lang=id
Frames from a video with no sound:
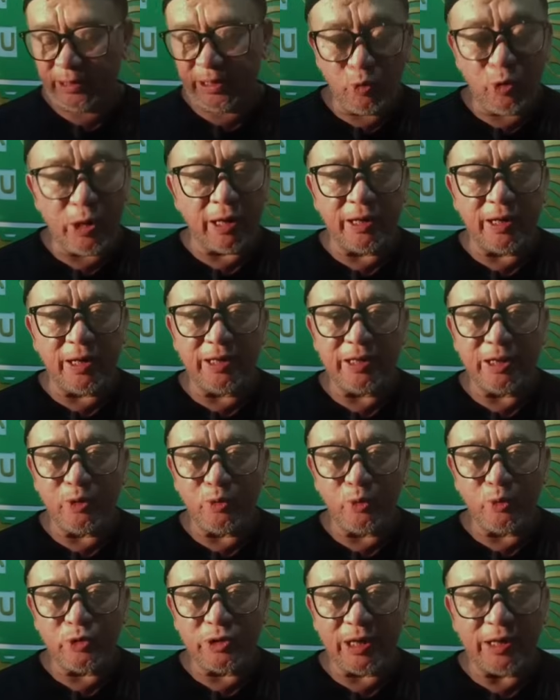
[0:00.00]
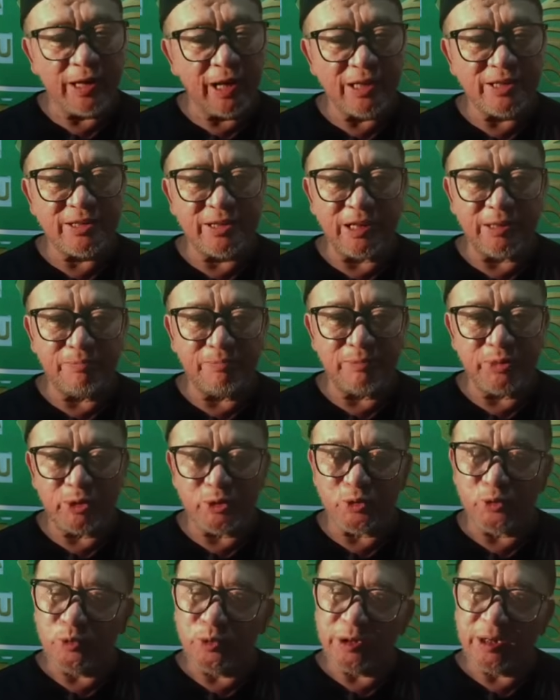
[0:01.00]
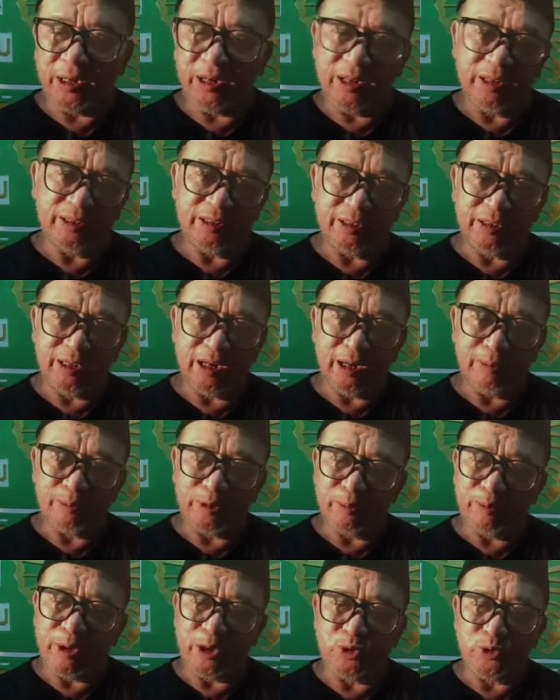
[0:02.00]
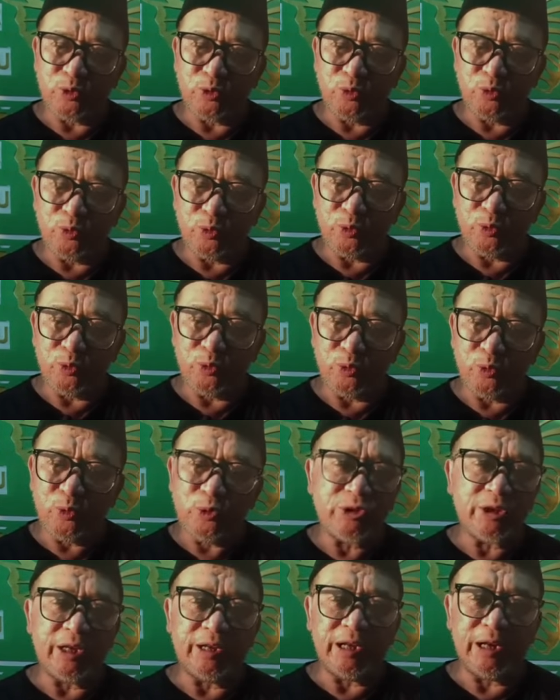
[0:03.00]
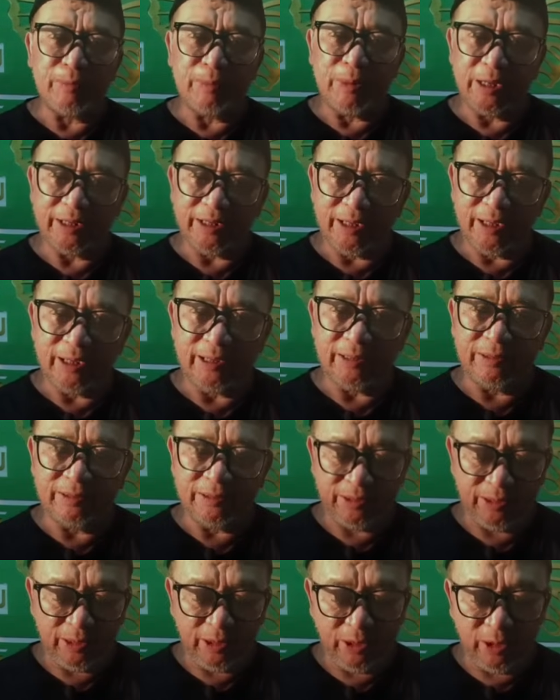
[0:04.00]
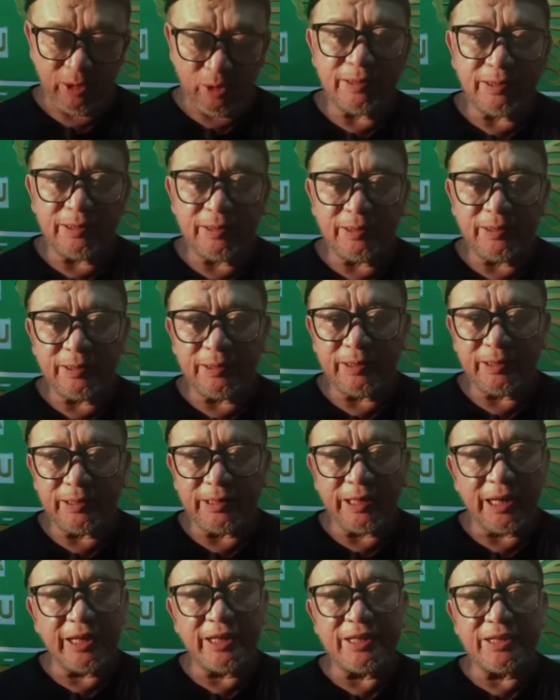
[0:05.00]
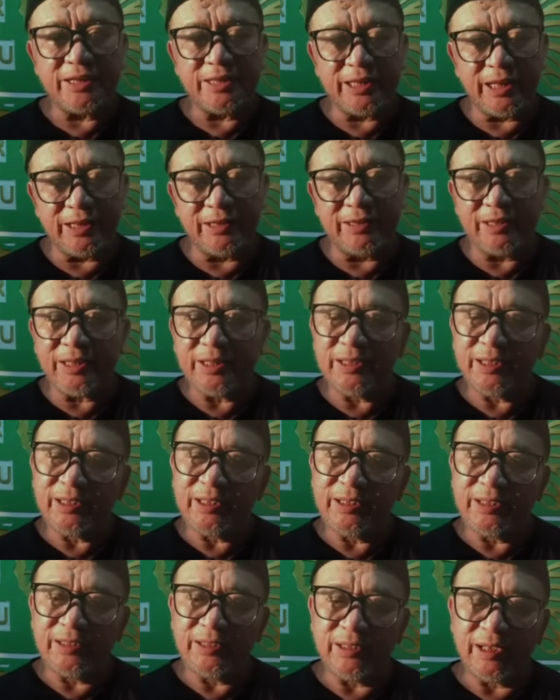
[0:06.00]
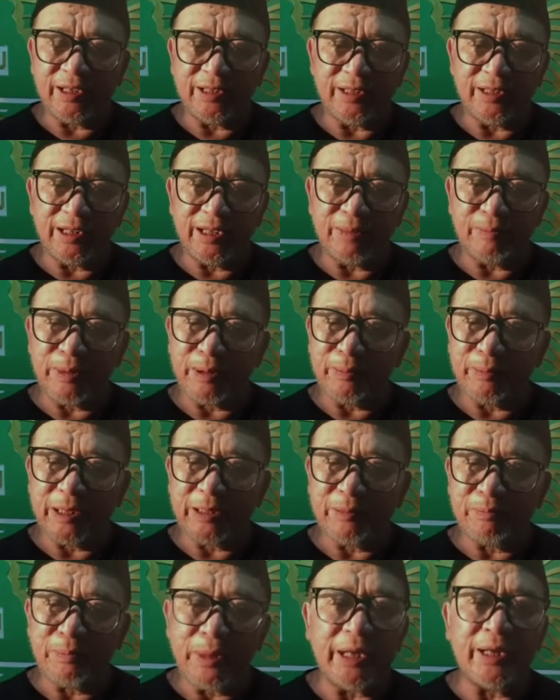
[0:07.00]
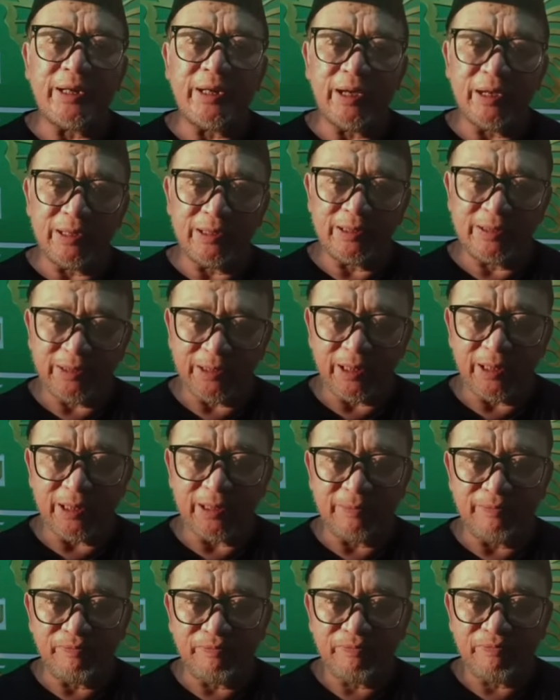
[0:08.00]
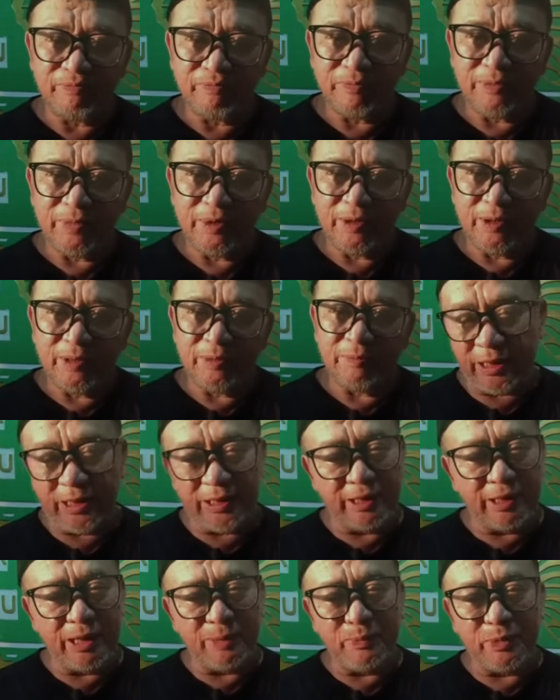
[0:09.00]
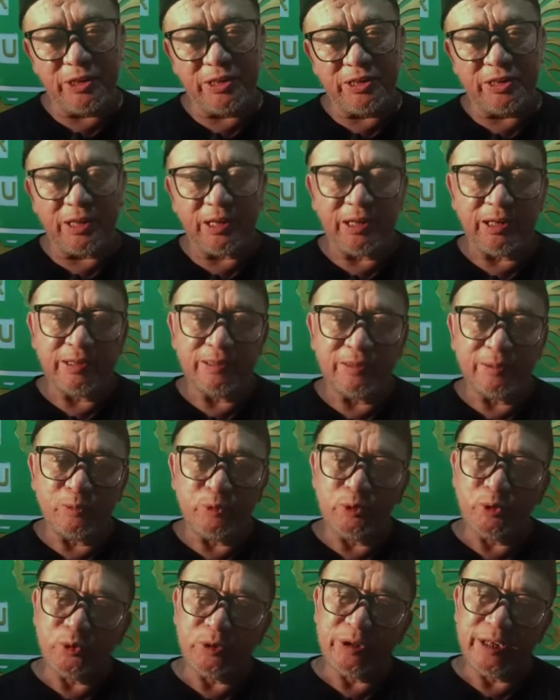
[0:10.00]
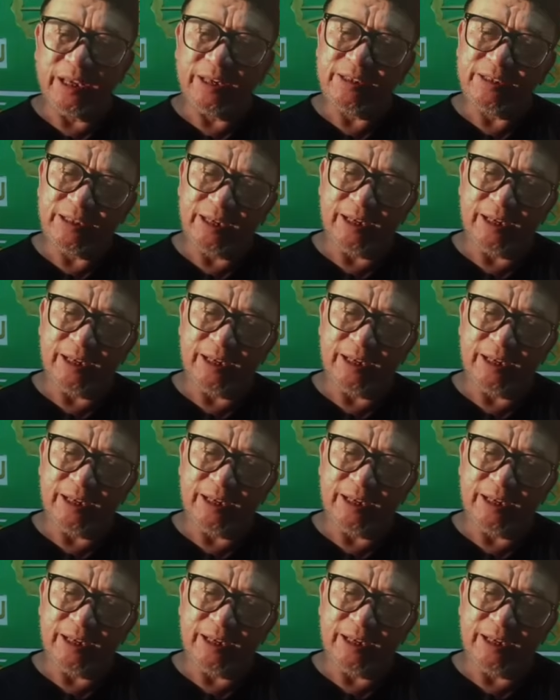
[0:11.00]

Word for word: bukan hanya urusan nasab sesungguhnya nanti dalam termasuk urusan amalia Eh, Gen Z ini adalah memang beda ya. Jadi tidak bisa untuk Gen